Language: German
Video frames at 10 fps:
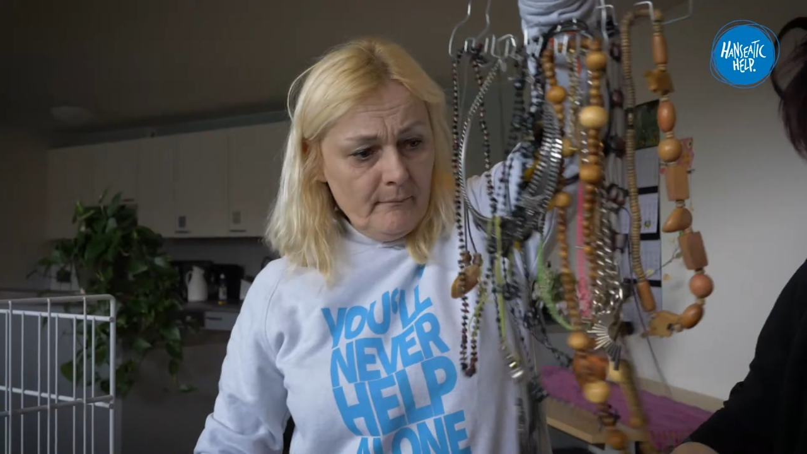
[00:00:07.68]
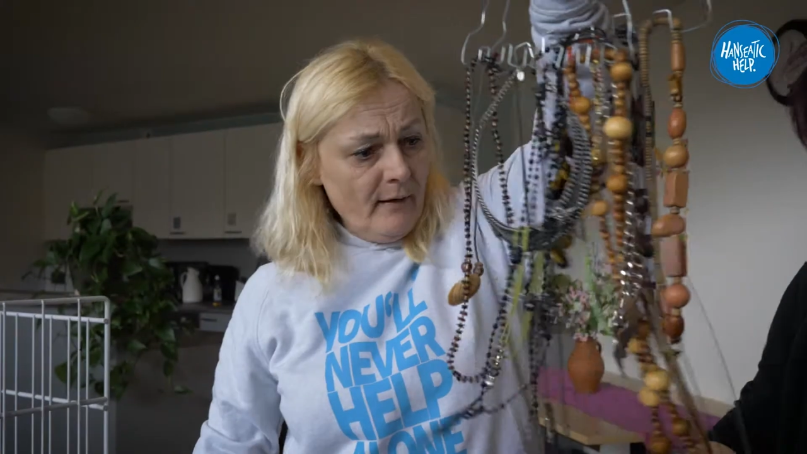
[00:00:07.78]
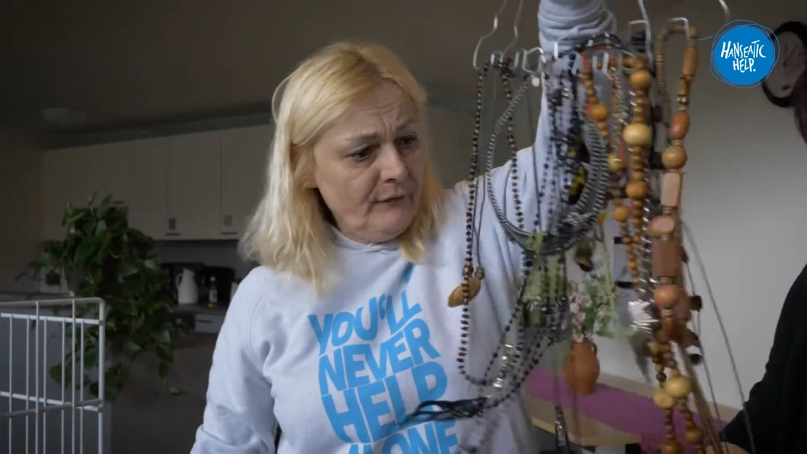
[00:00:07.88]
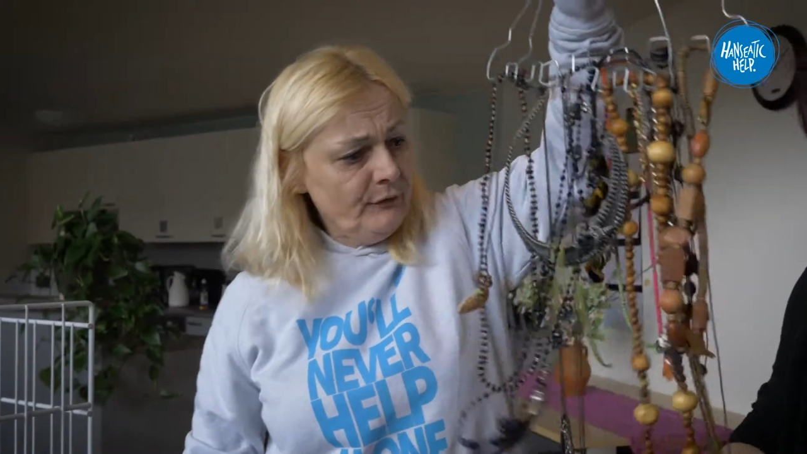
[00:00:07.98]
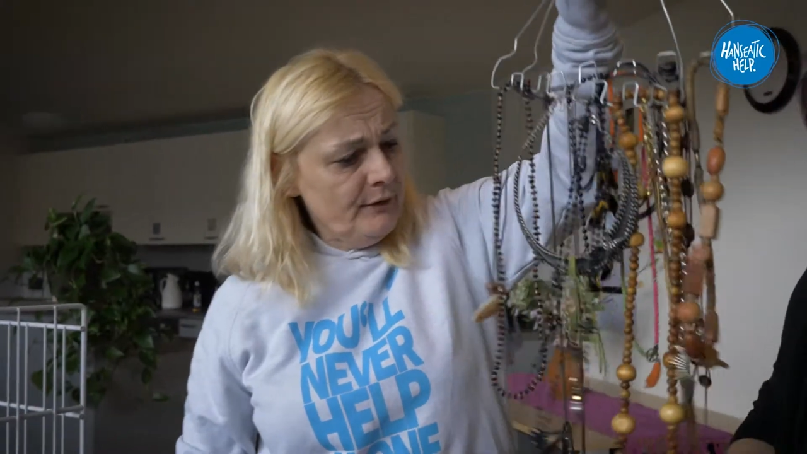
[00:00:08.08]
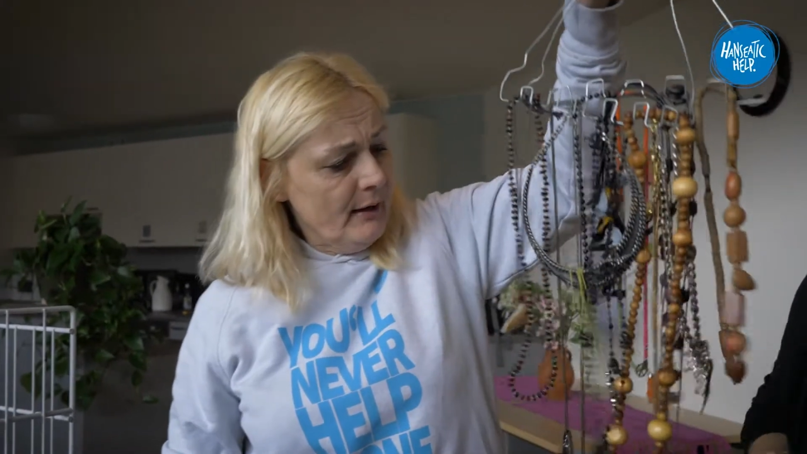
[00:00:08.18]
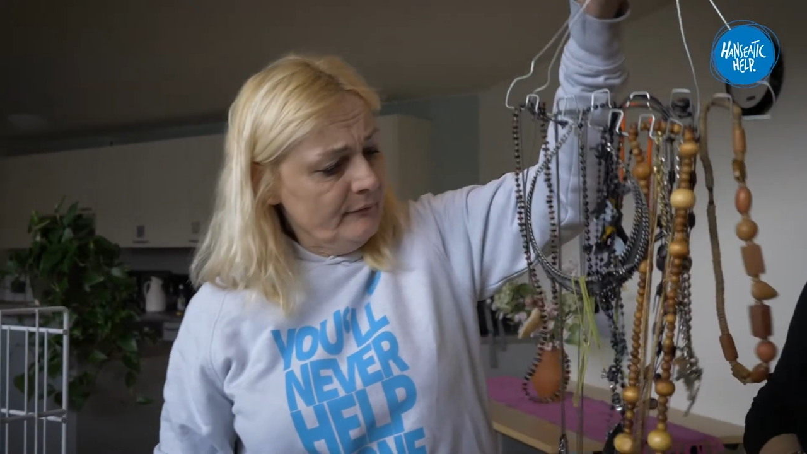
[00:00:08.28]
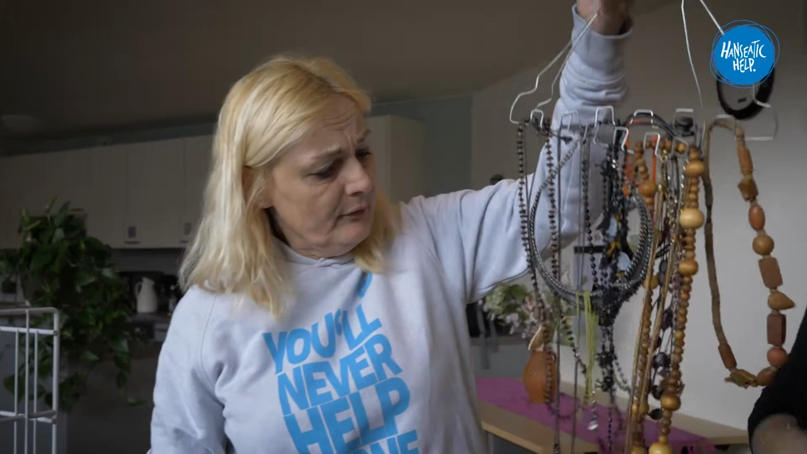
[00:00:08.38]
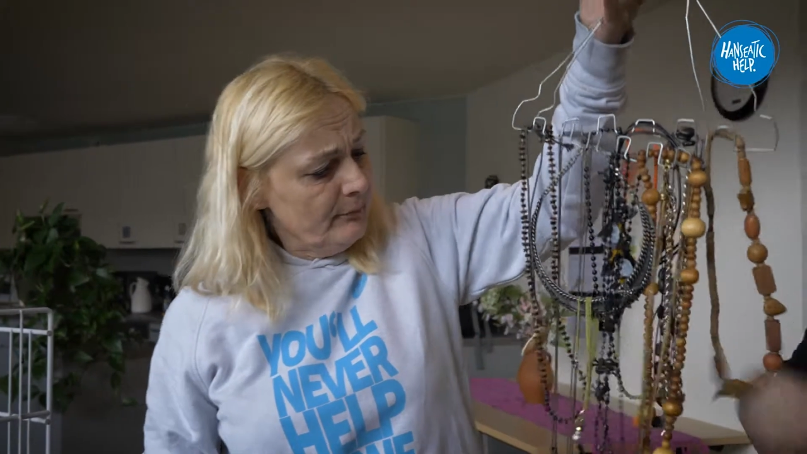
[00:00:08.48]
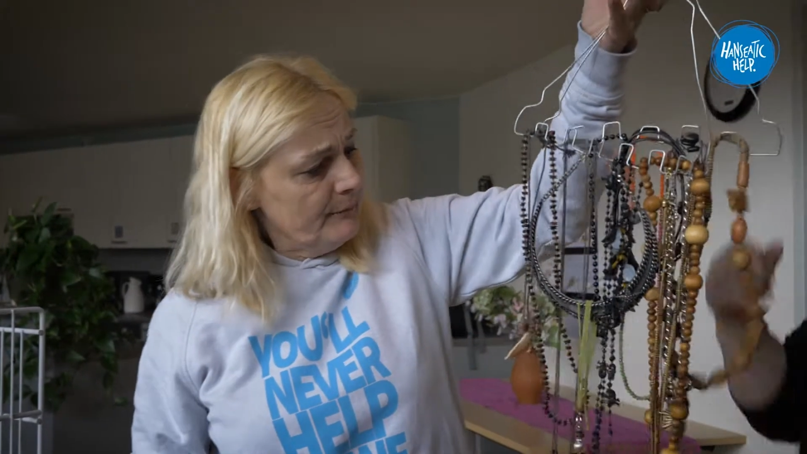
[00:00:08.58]
Magst du die
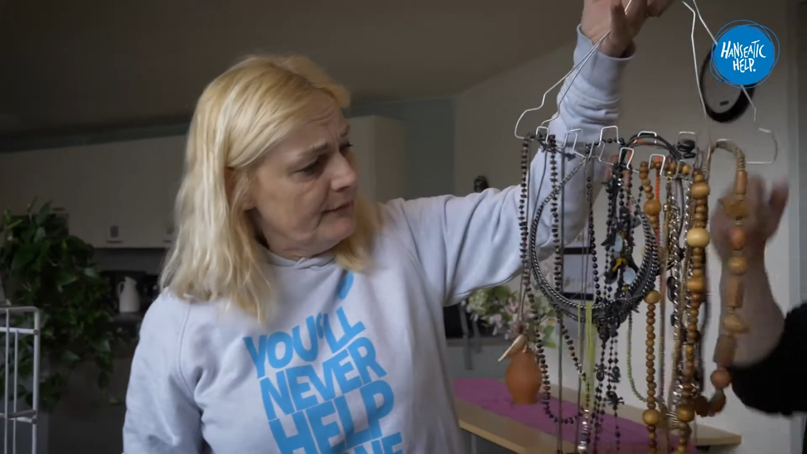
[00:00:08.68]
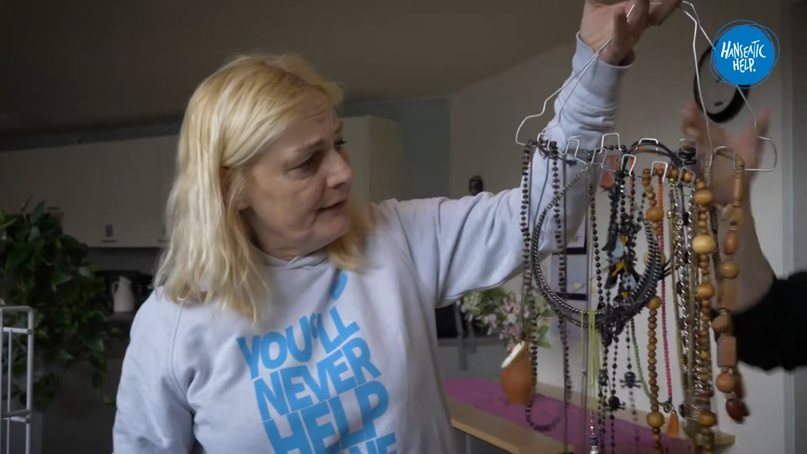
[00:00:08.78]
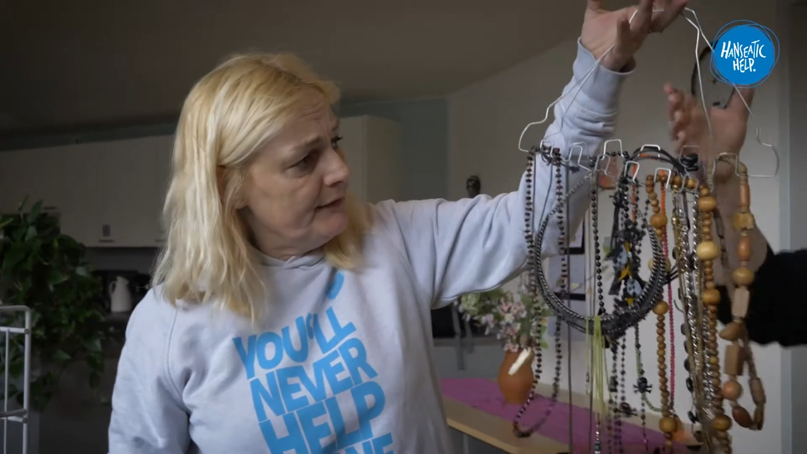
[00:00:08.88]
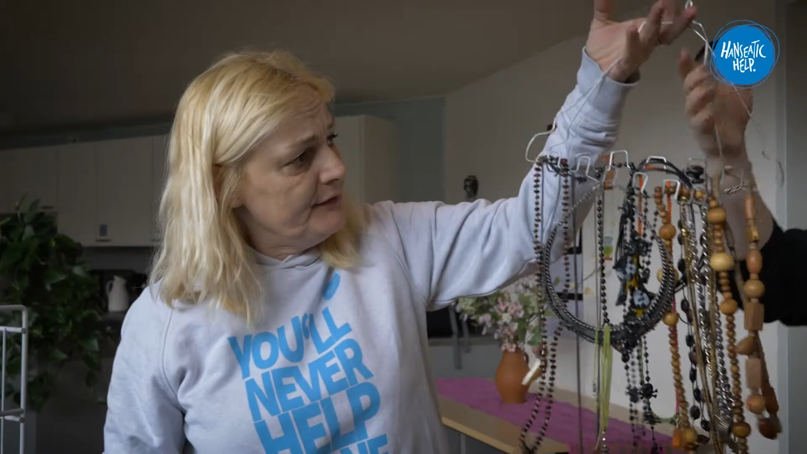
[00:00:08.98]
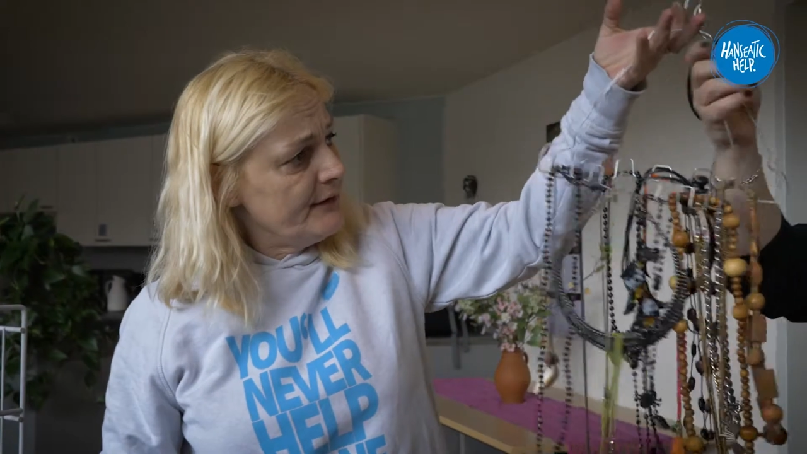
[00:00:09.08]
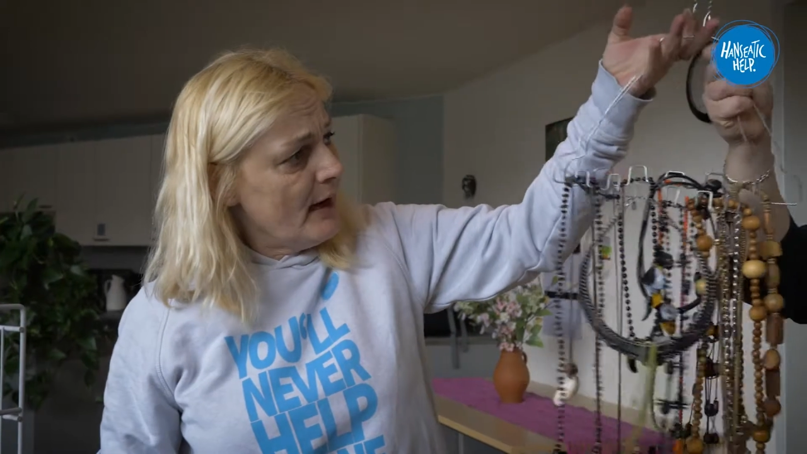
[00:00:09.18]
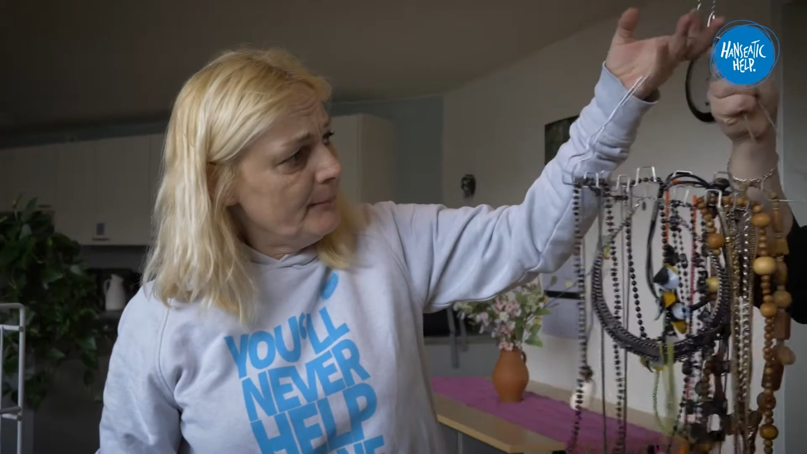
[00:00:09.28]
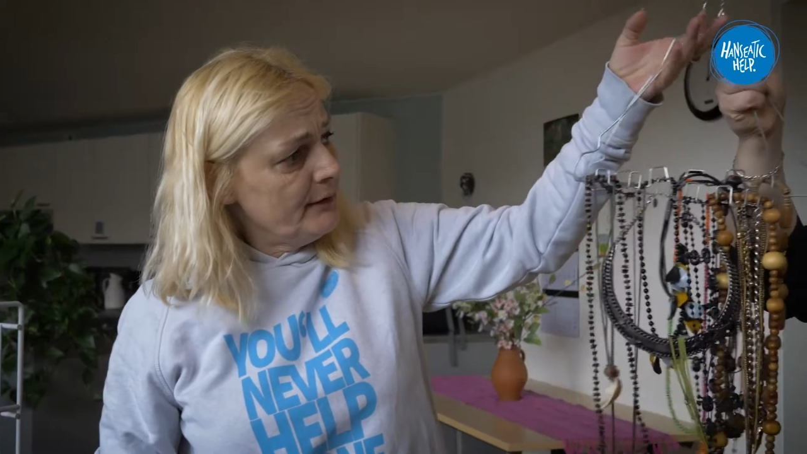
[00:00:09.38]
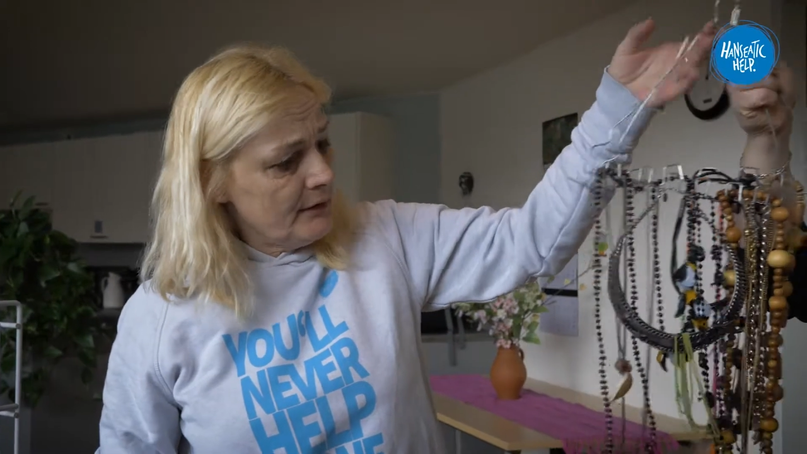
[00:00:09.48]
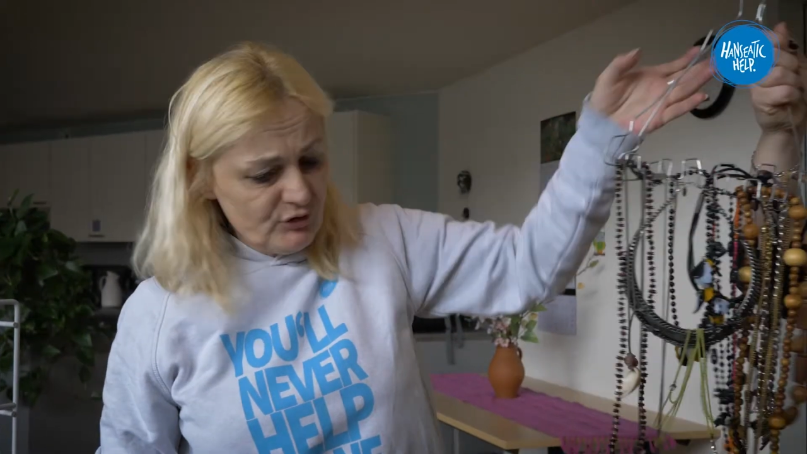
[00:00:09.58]
einfach mal mit an die
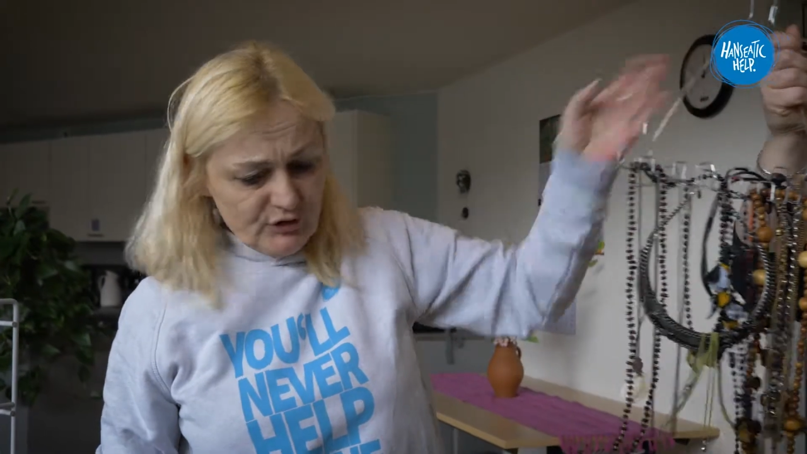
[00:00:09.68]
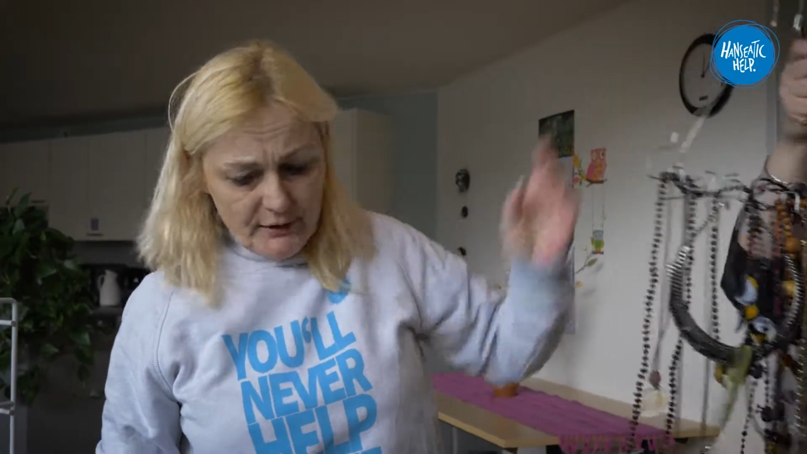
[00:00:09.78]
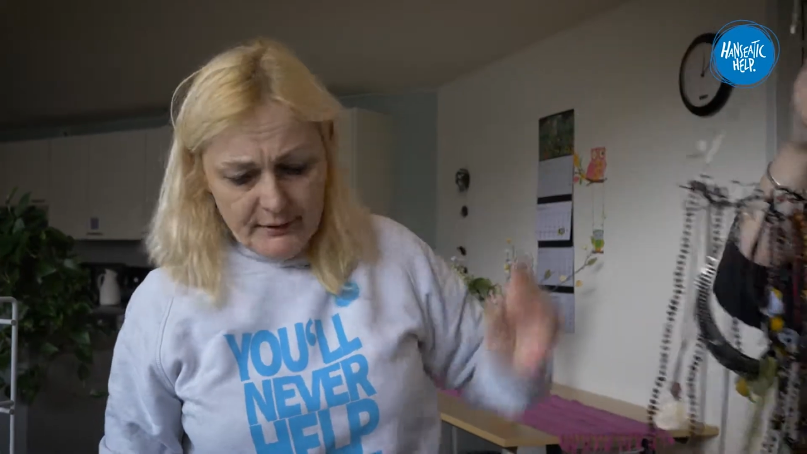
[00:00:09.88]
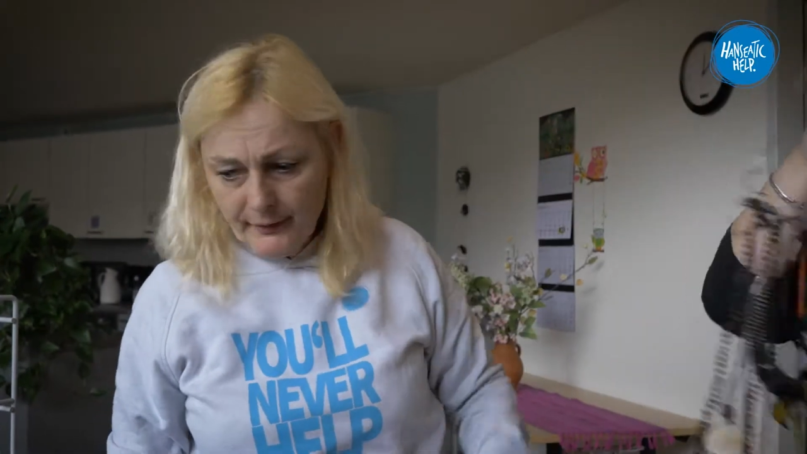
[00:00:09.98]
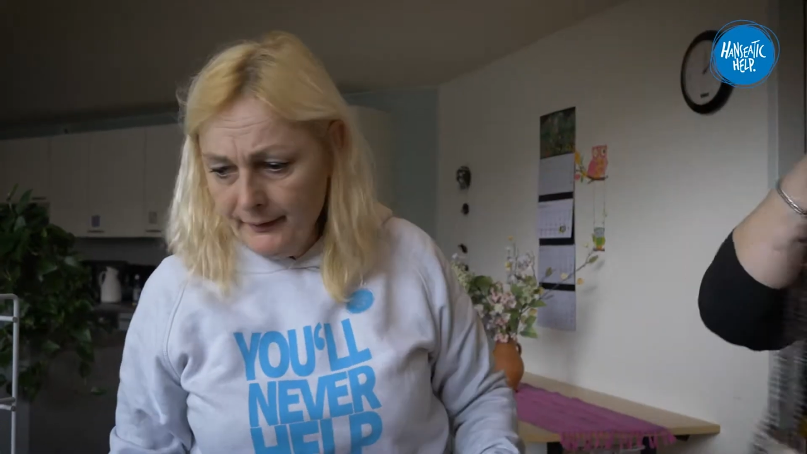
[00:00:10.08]
Damenständer